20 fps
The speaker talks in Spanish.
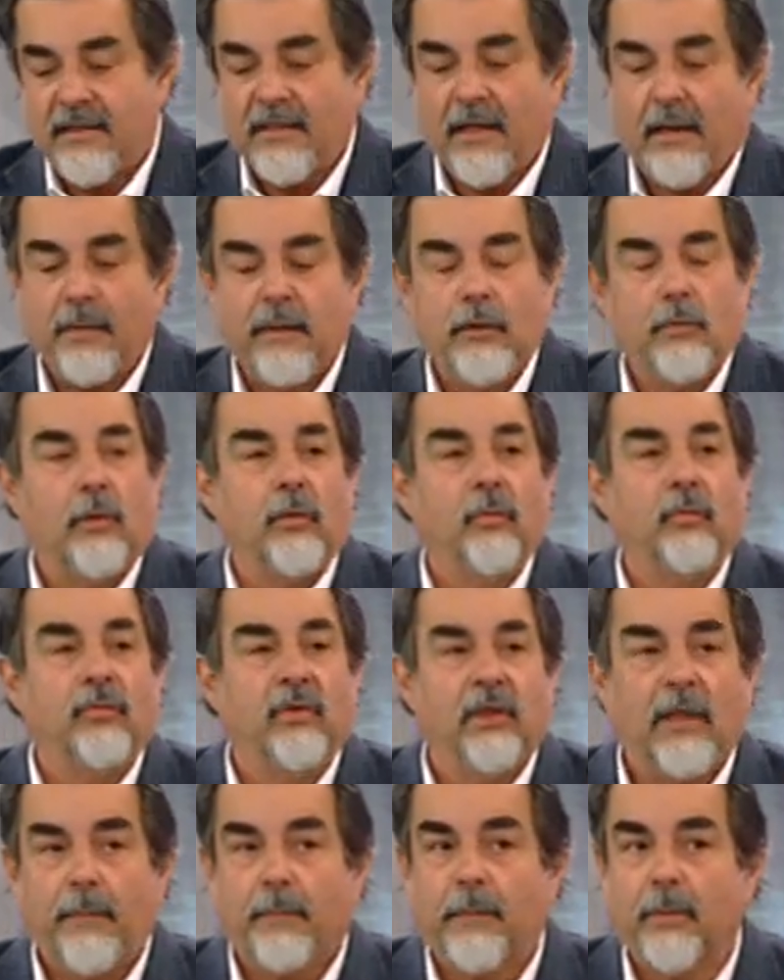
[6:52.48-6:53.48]
es habido en un
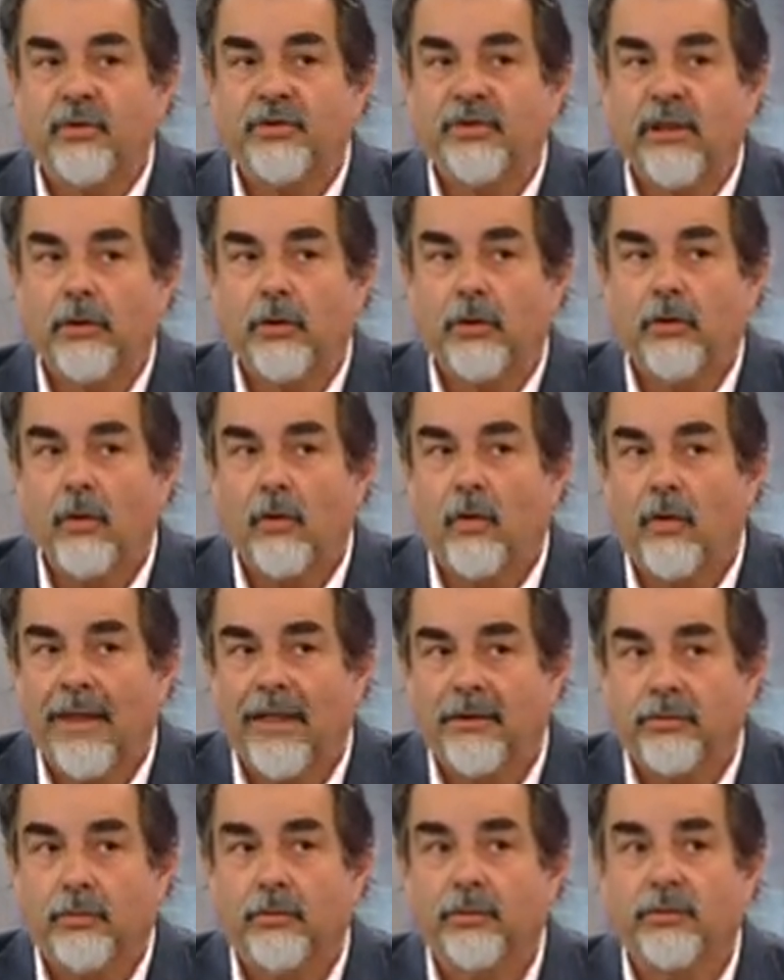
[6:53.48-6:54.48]
3% de los
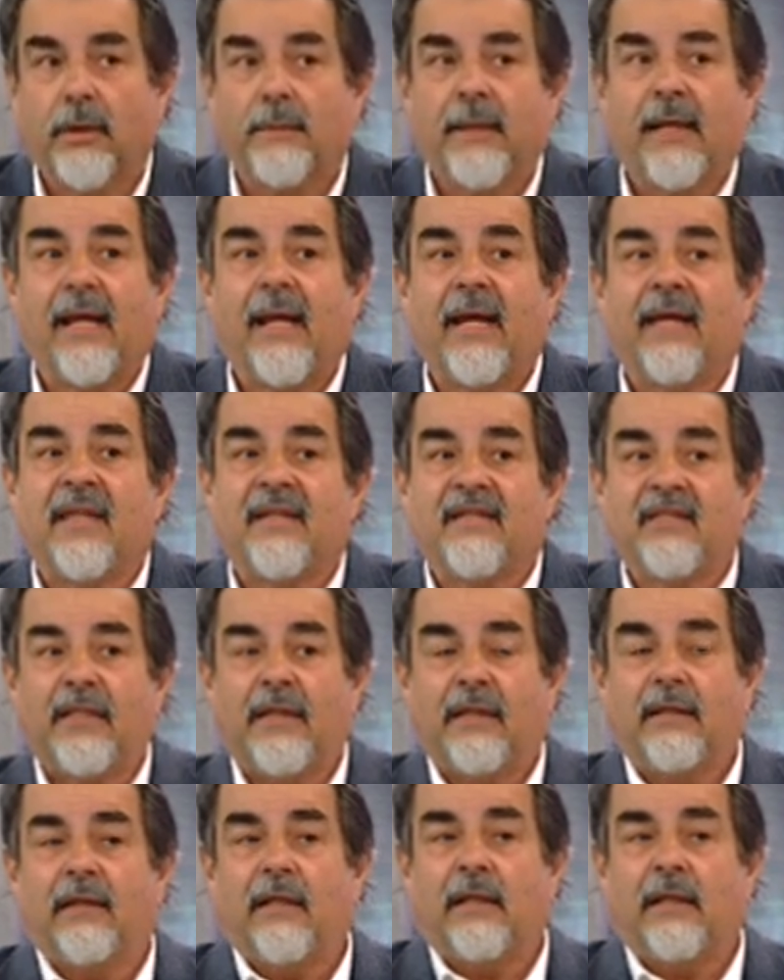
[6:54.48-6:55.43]
casos. Tú sabes que cada 100